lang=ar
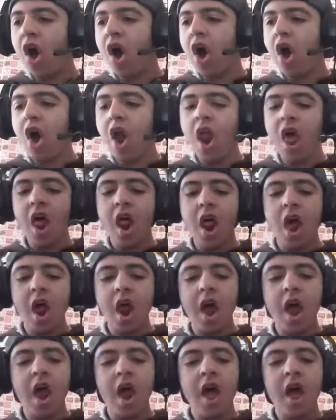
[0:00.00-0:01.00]
آه آه
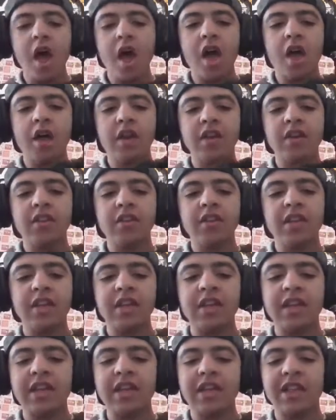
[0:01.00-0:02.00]
آه آه
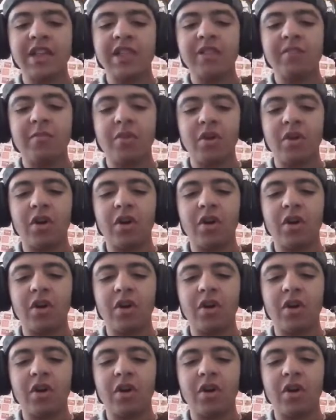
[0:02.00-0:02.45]
دايرين هاد البو